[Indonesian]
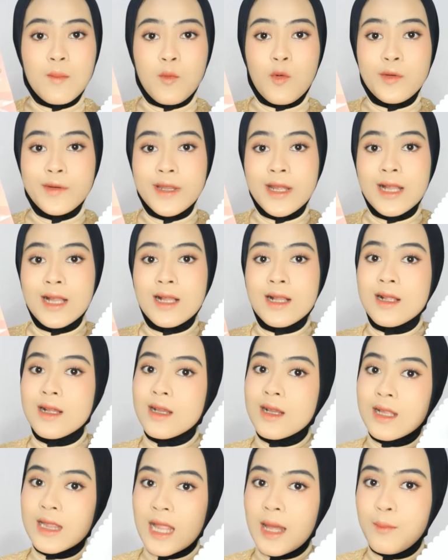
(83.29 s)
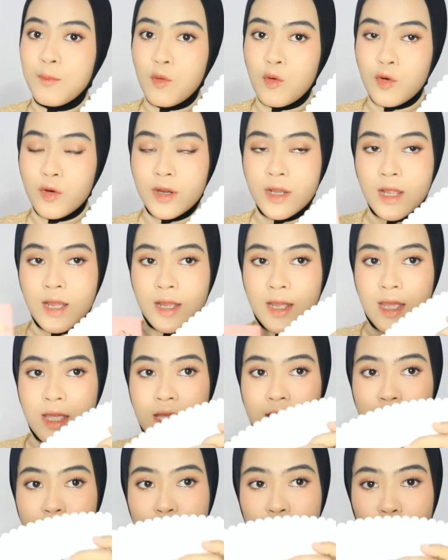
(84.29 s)
model glamor yang kayak
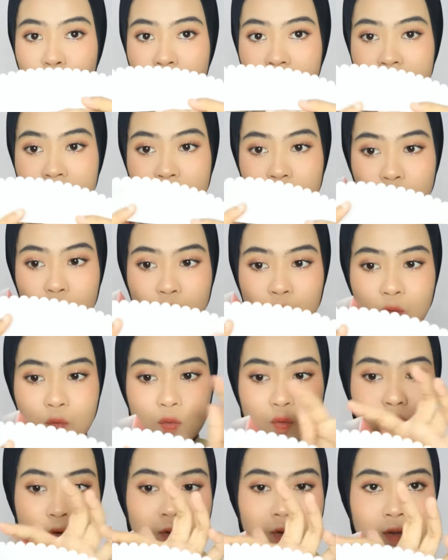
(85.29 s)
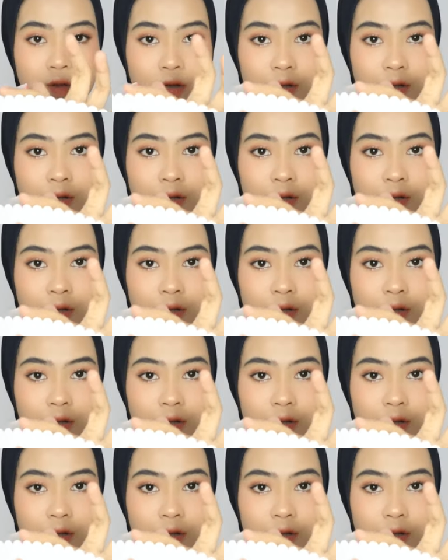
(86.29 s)
gini bentukannya tuh.